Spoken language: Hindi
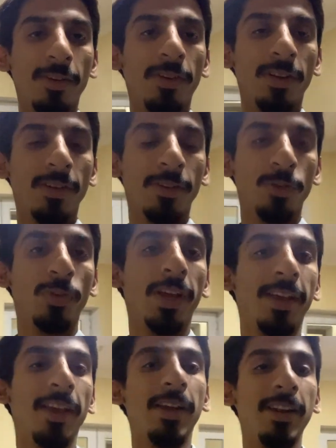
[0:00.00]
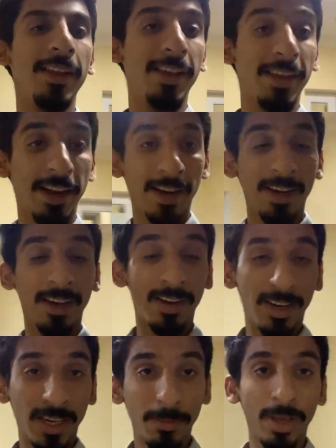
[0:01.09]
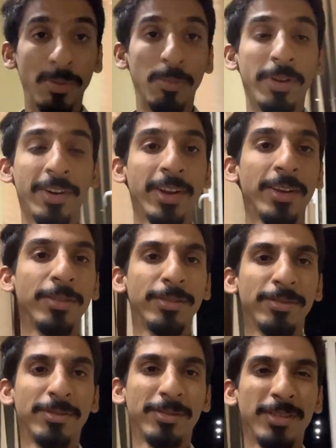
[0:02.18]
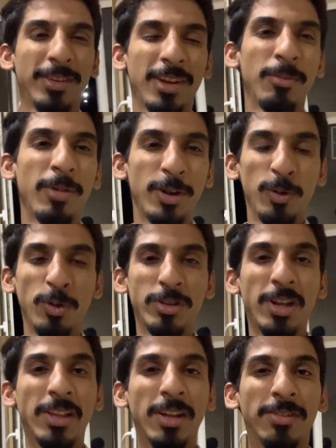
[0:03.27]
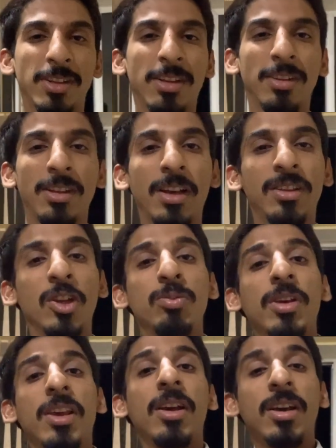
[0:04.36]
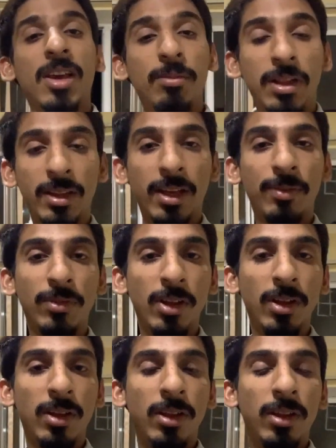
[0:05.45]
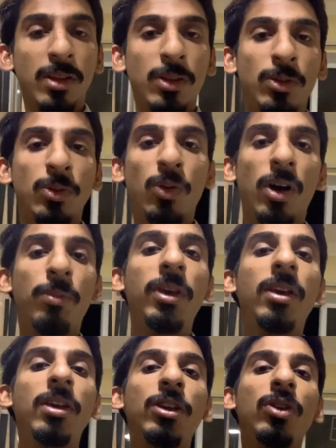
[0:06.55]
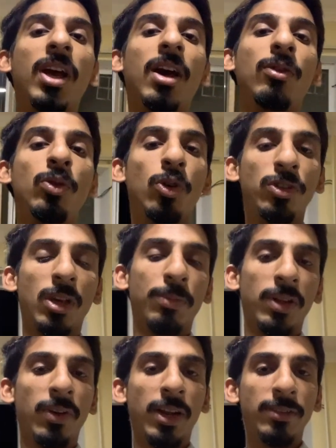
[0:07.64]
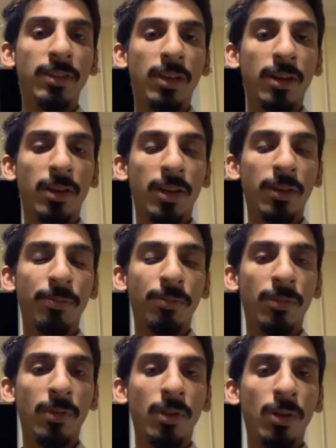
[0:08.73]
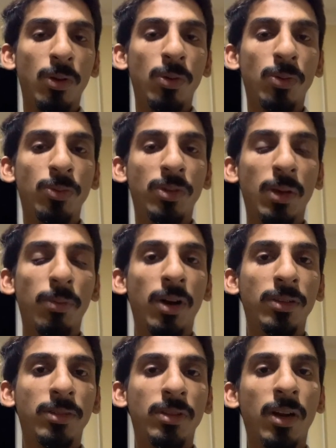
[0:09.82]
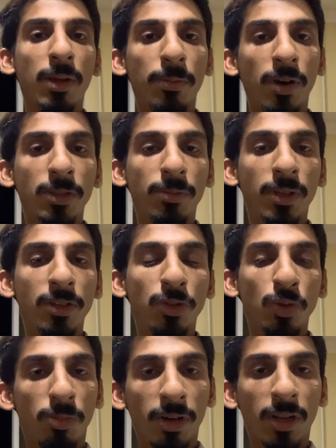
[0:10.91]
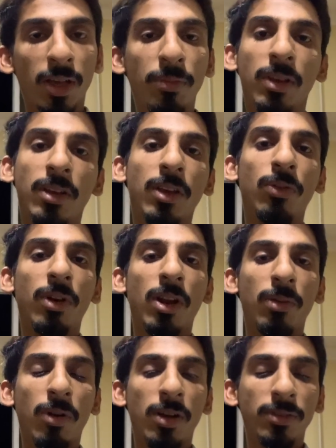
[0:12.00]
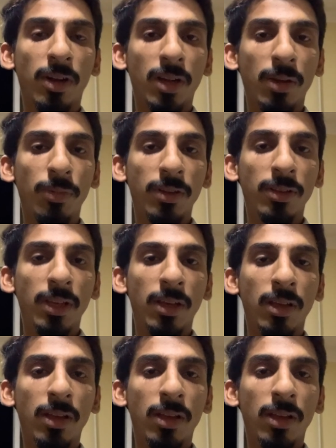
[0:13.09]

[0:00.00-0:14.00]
और सुना है कि कल एक ग्रैंड डिनर भी हमें मिल रहा है हमारे हॉस्टल की तरफ से देखते हैं उसमें क्या क्या मिलता है तो अभी जो है वो दोस्त कपड़े वगैरह इसी कर रहे हैं उसके बाद साढ़े पाँच बजे जी सुबह टाइम ही इन्होंने नमाज का टाइम रख दिया